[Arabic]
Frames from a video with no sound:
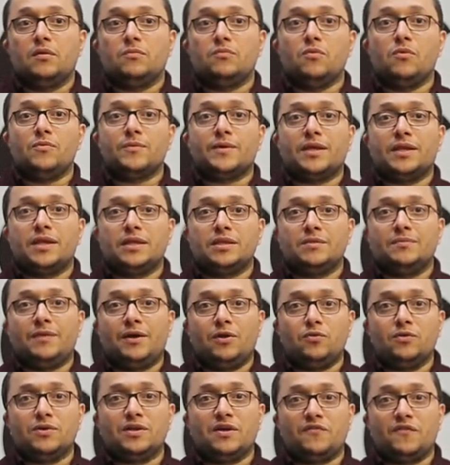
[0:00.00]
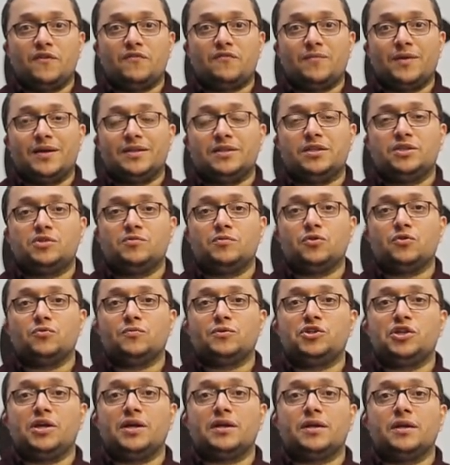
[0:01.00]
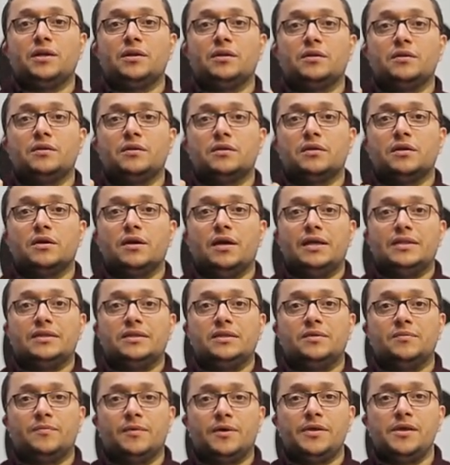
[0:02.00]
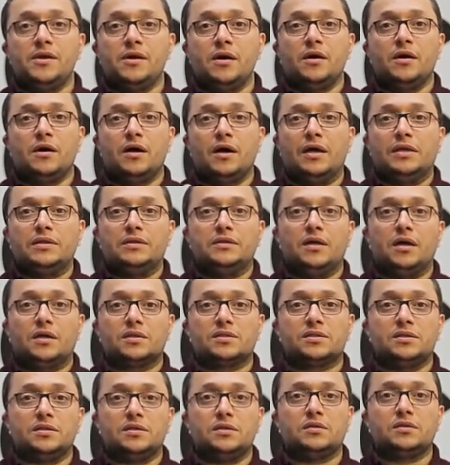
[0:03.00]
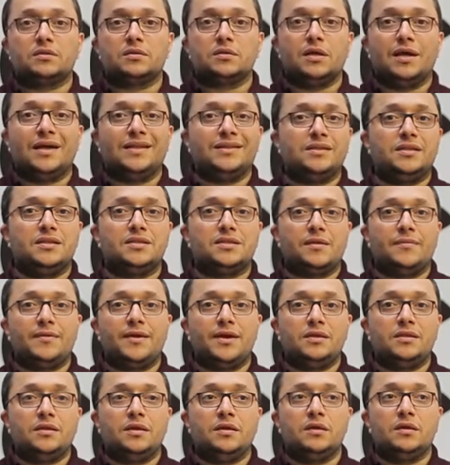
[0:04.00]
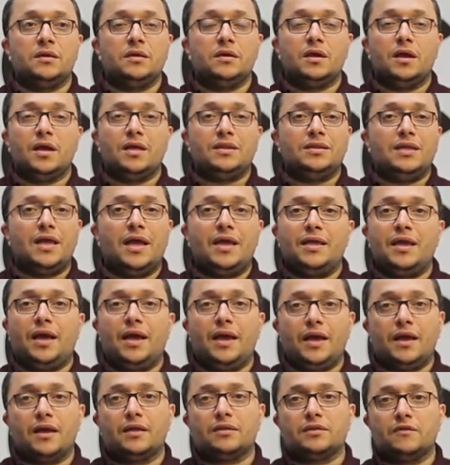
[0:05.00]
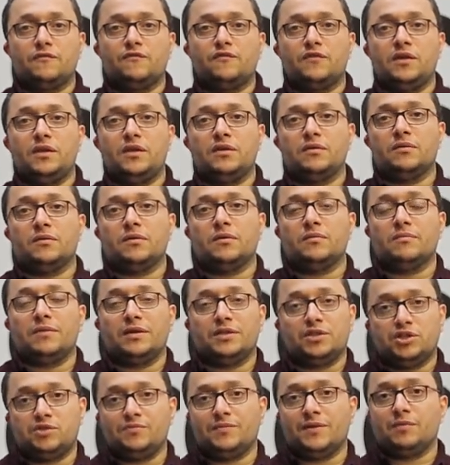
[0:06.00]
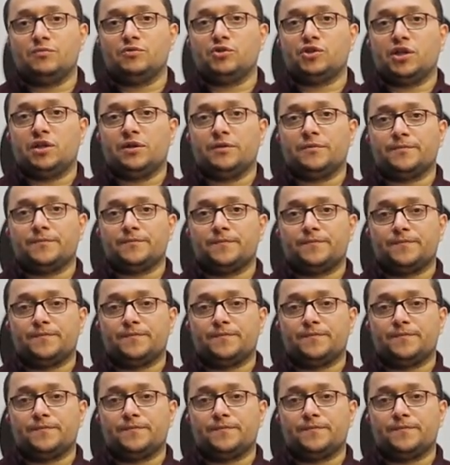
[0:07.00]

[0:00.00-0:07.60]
ممكن ادي محلول جفاف ما عنديش منه مشاكل ادي ميه ادي عصير ادي زبادي ادي اي حاجه لطفلي ما عنديش منها مشكله